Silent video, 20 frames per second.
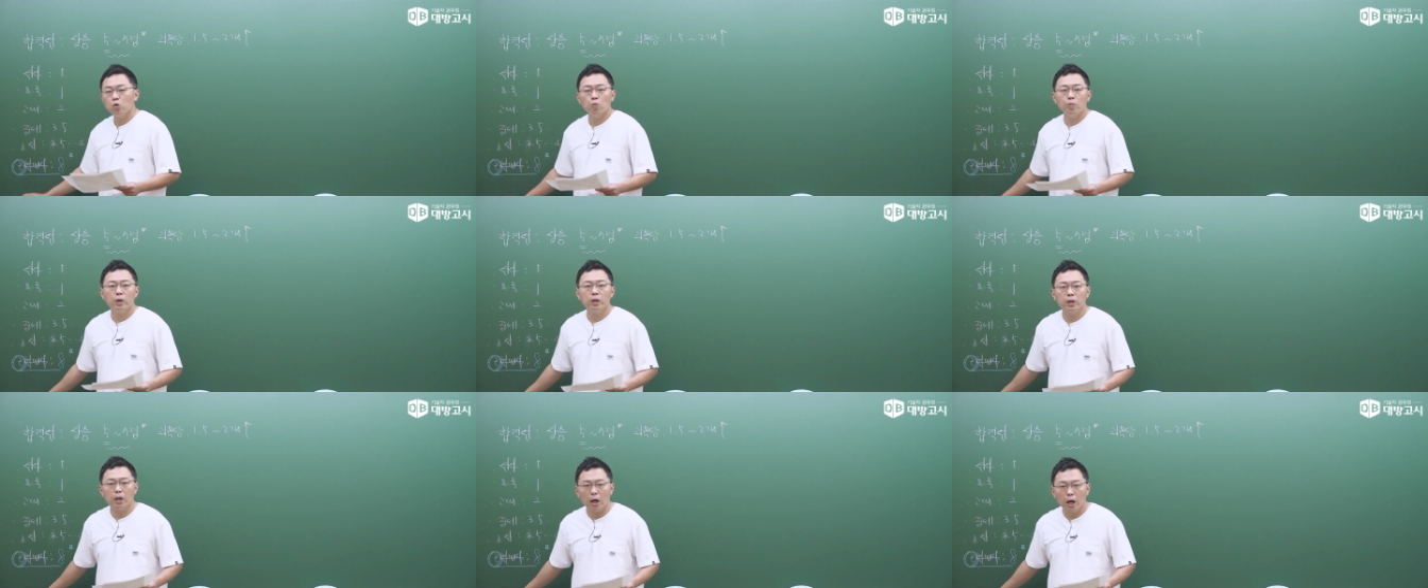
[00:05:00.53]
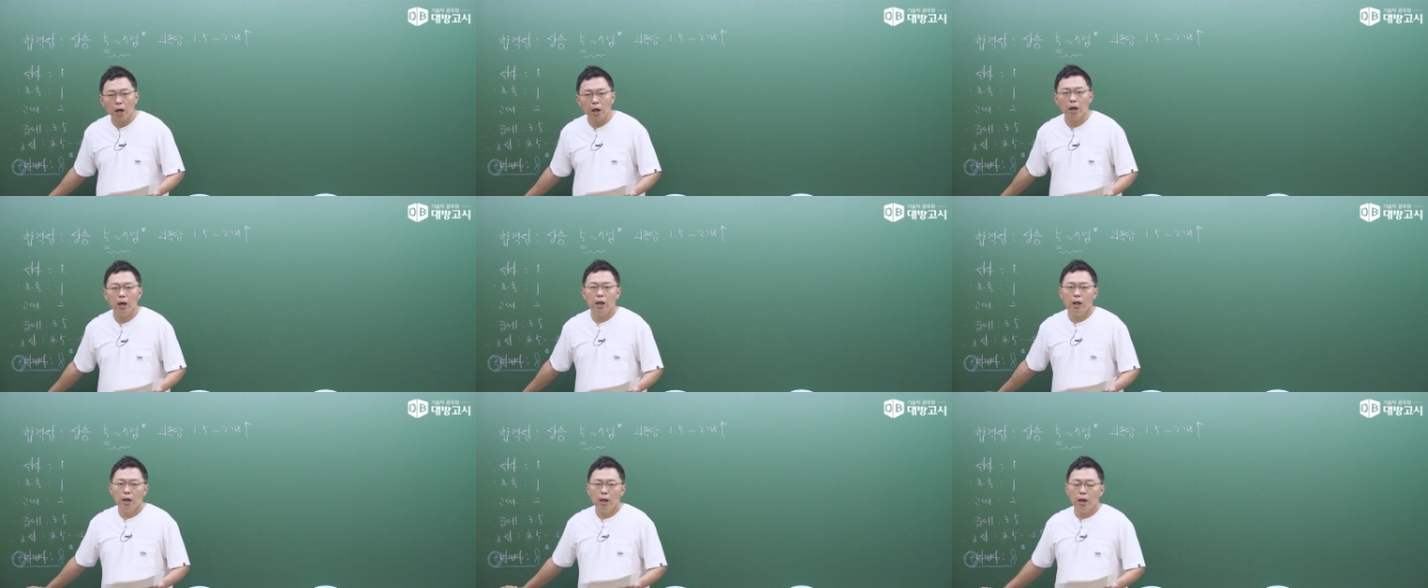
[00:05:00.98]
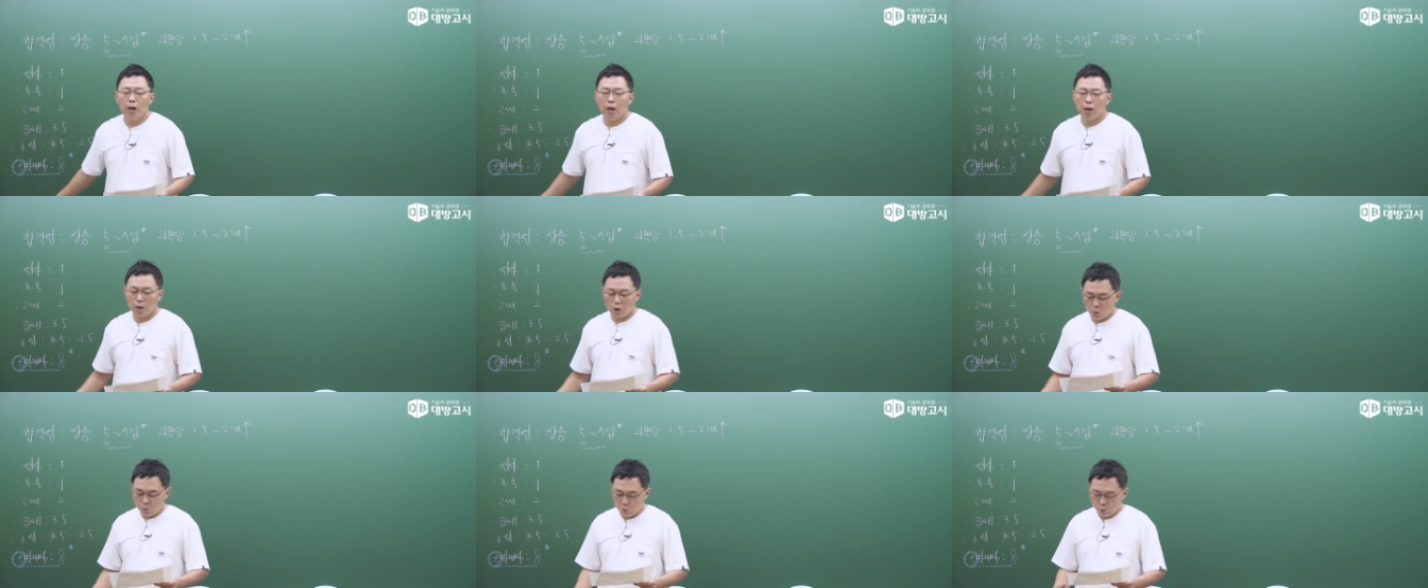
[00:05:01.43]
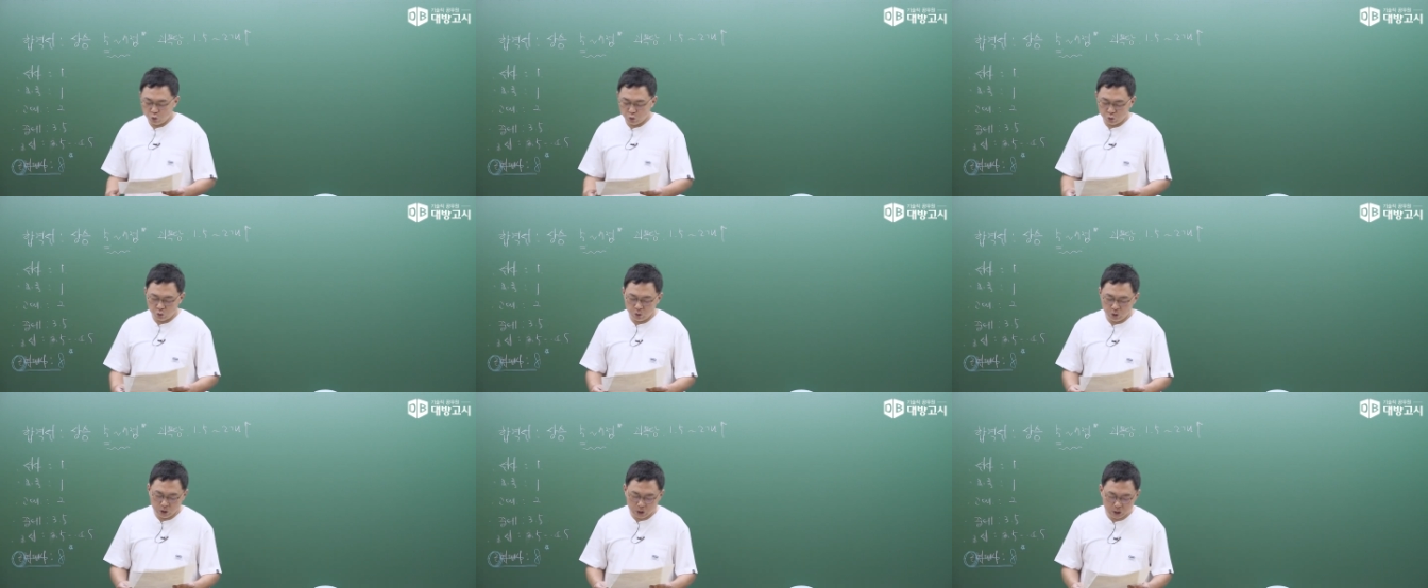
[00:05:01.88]
높았다라고 아,
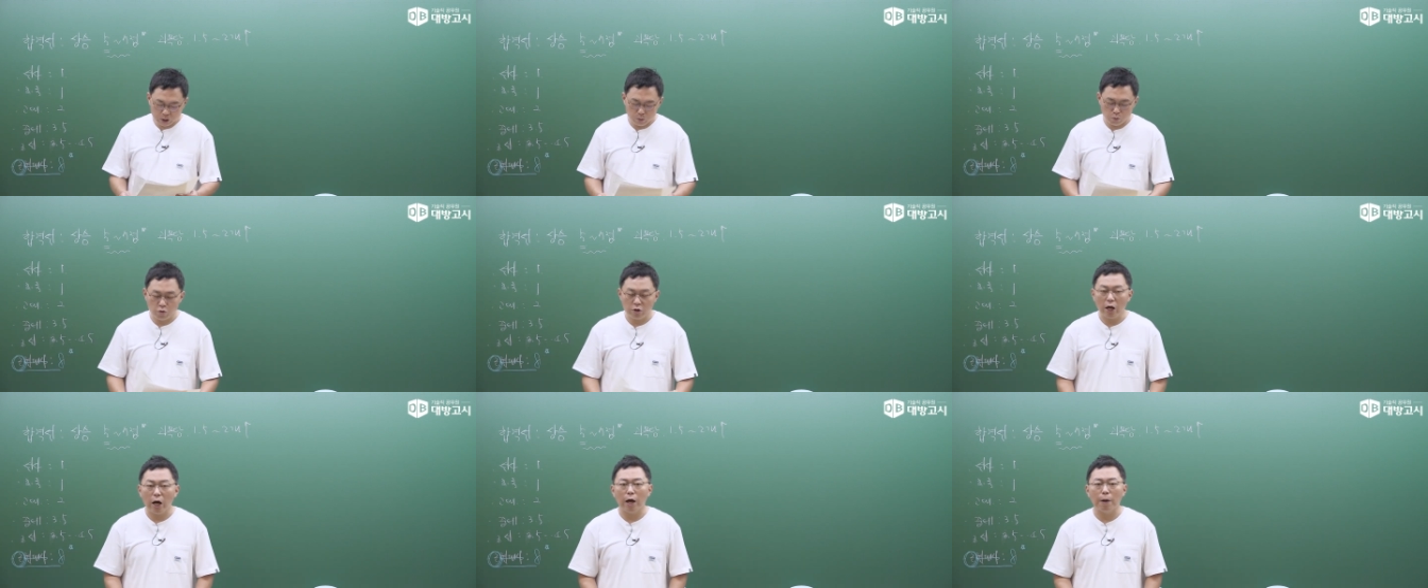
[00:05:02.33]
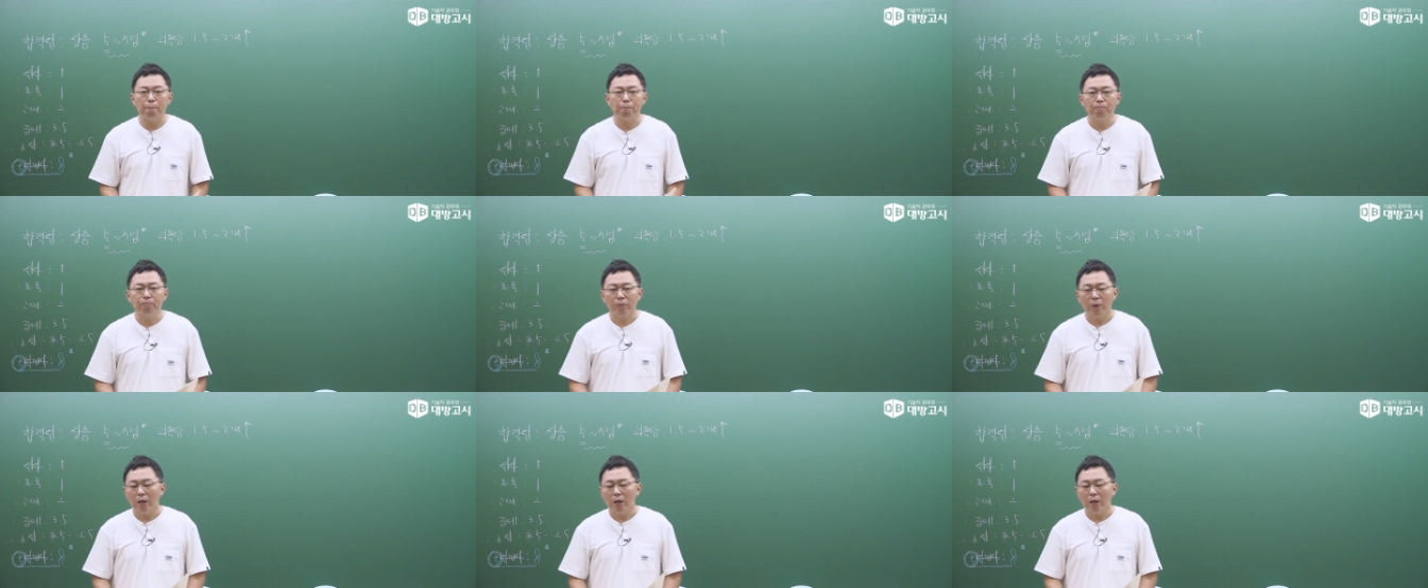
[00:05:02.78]
볼수 있겠습니다.